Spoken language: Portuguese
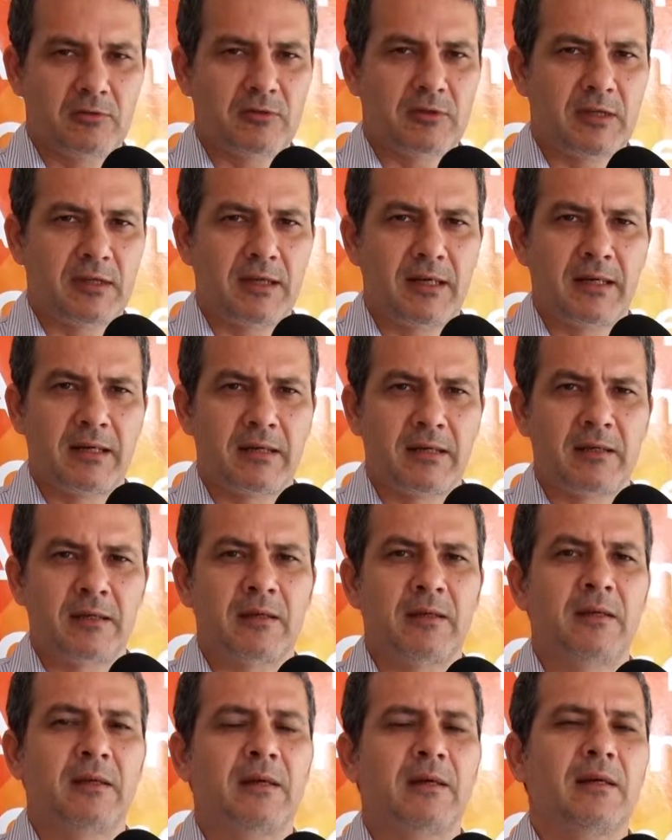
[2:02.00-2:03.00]
no SENAC.
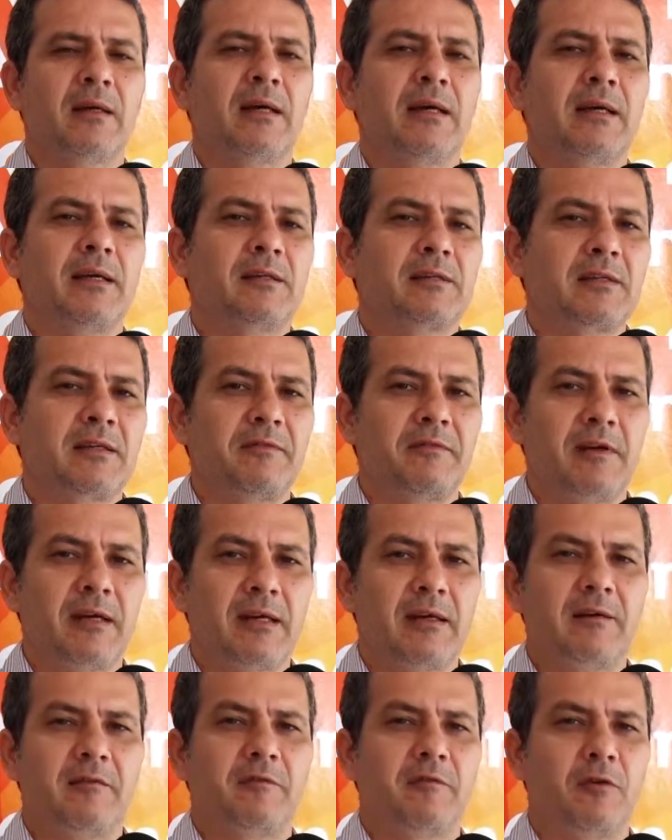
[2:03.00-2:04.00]
Aí, essa
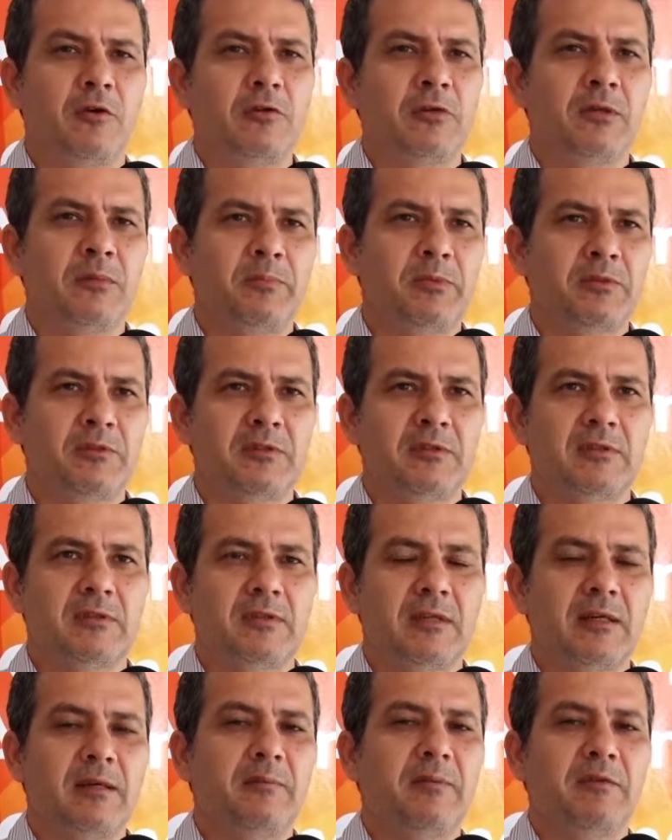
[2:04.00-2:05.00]
vaga volta para o
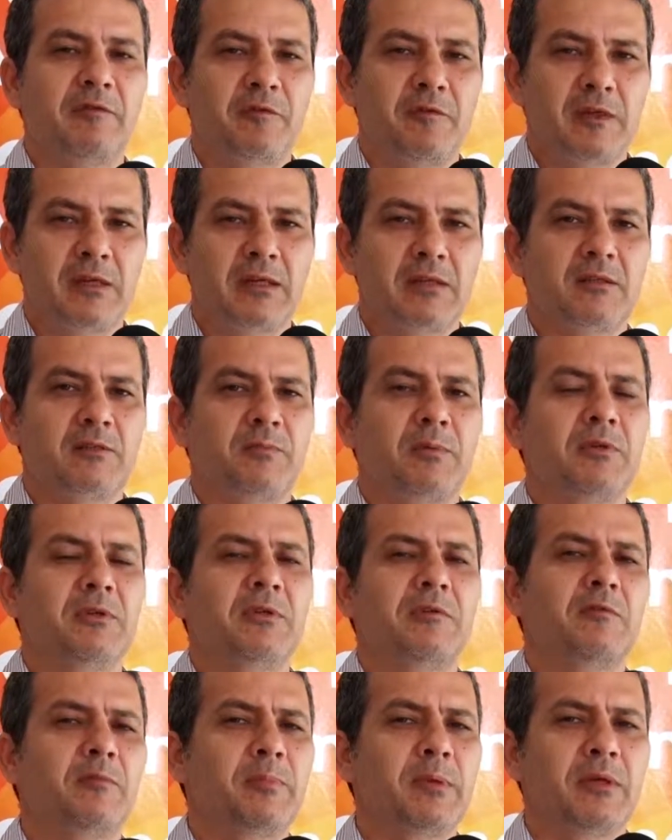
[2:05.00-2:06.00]
sistema e fica
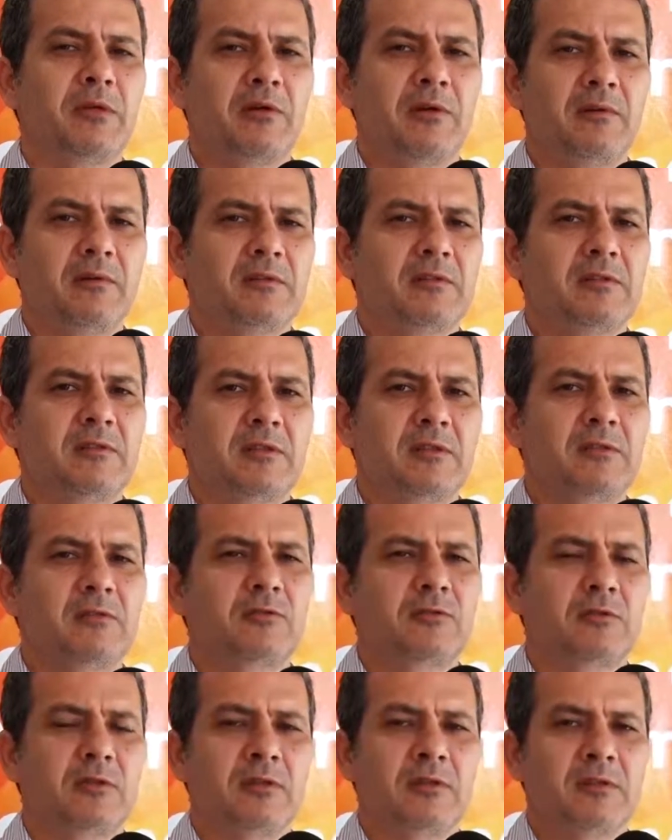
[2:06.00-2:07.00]
disponível para novas
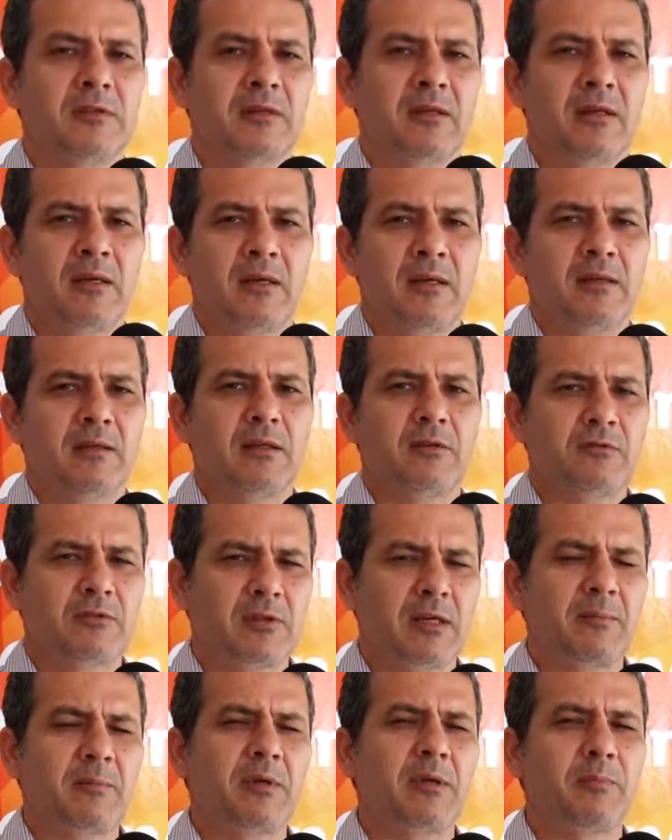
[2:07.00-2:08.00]
inscrições. Então,
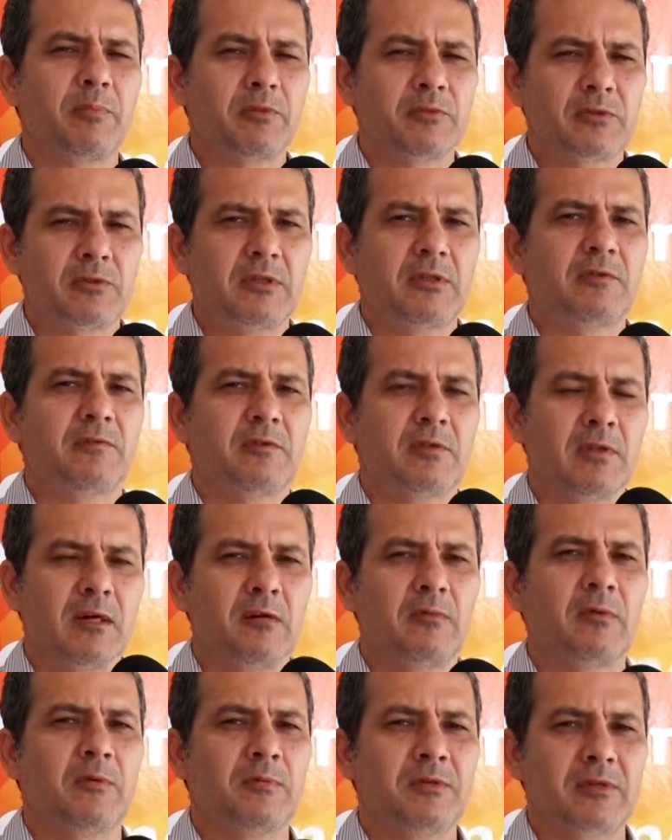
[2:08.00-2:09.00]
sempre que possível, dá
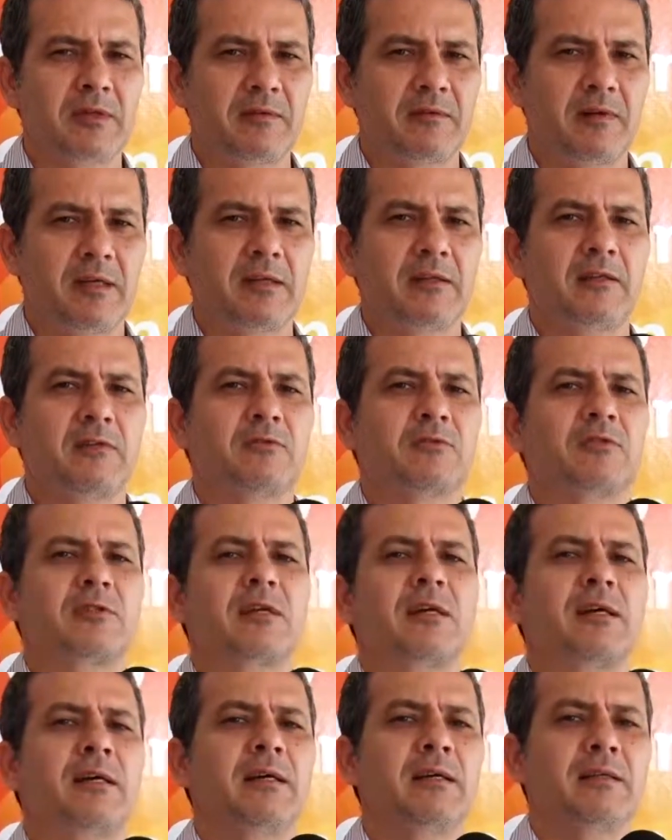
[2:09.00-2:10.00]
uma observada no
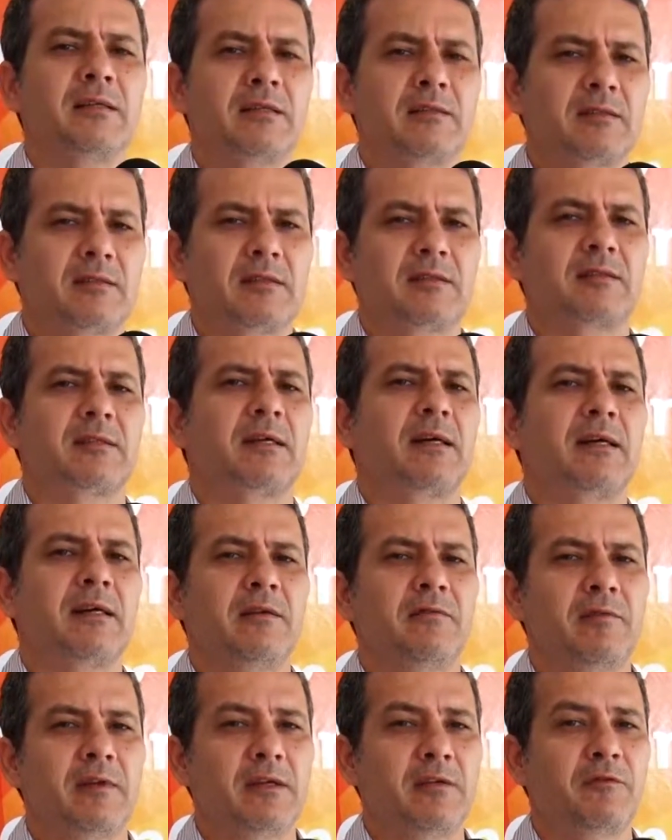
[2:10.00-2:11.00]
site, acessar
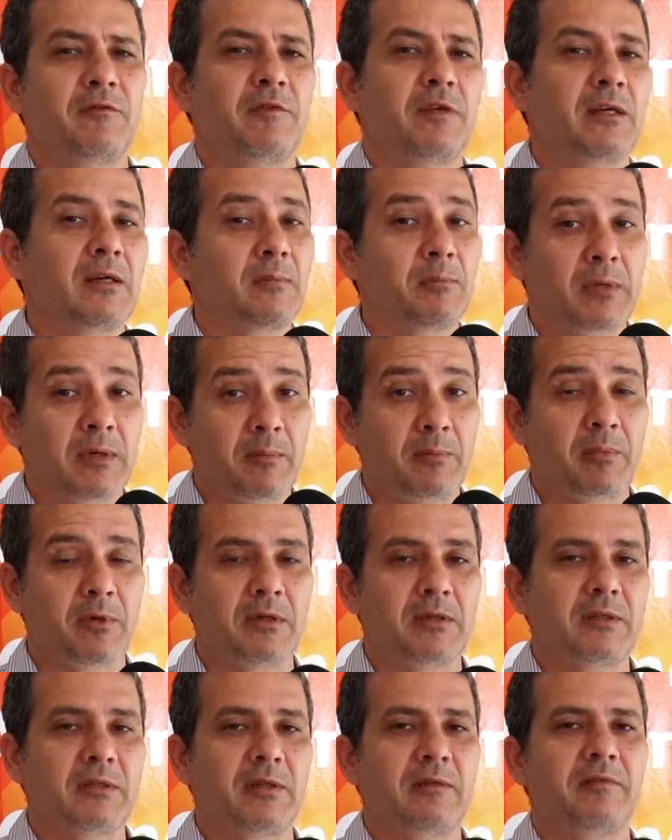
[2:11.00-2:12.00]
e verifica, porque
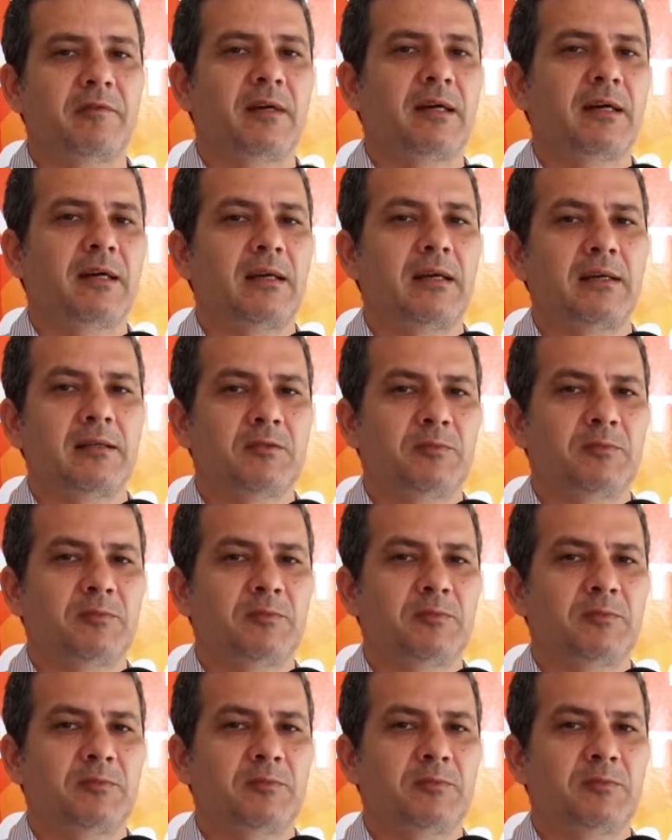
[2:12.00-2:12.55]
pode ter vaga lá